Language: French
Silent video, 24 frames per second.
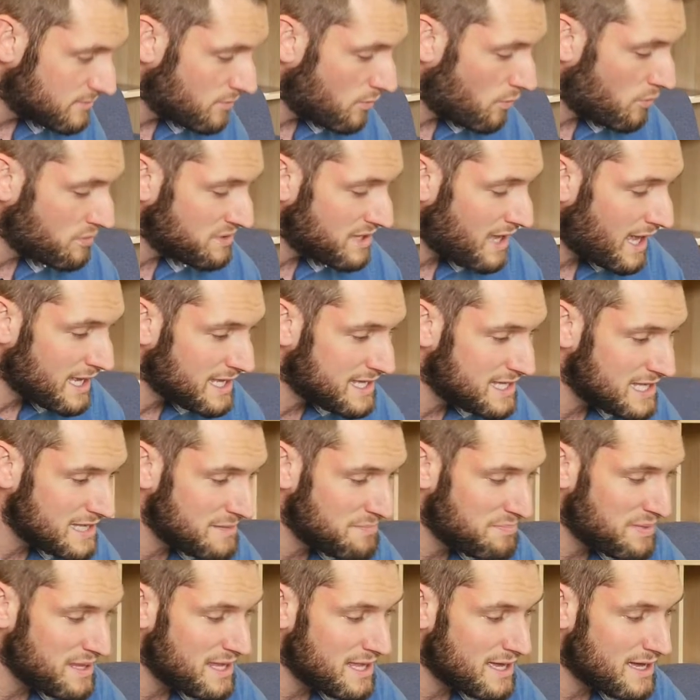On a un kit
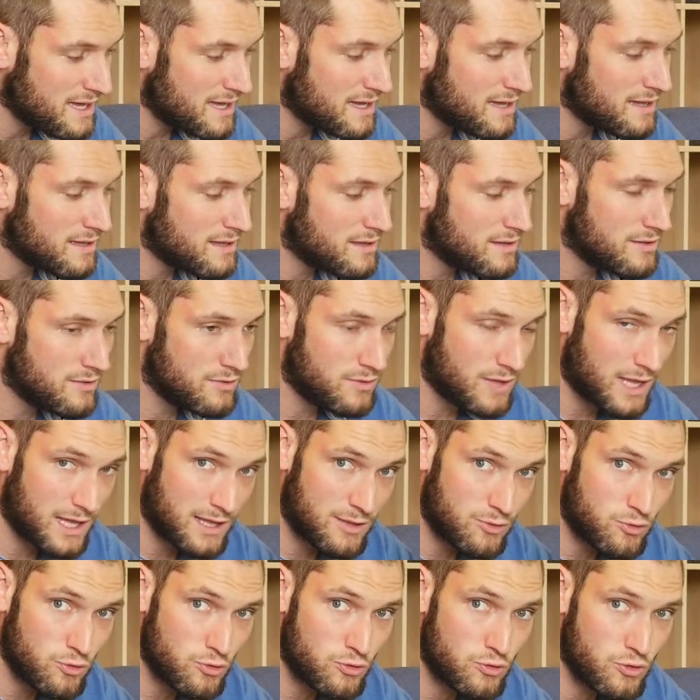B1
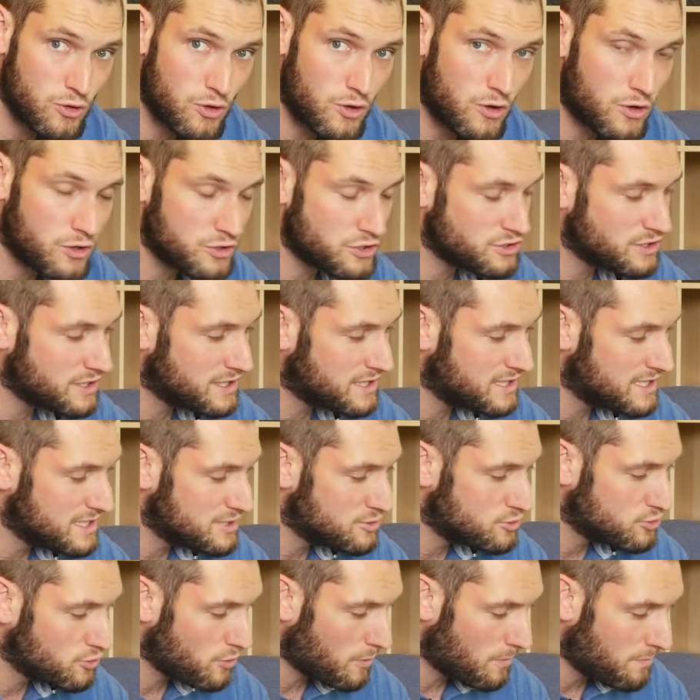avec deux torches qui
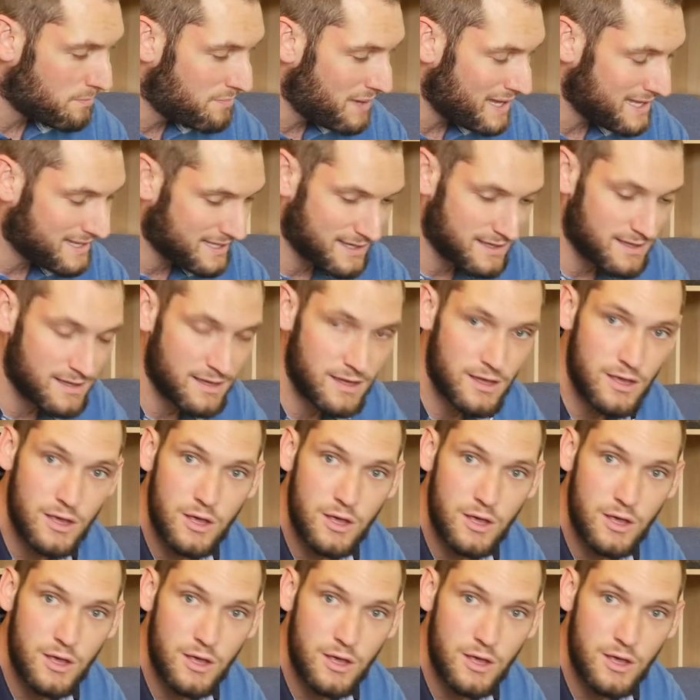est sur batterie.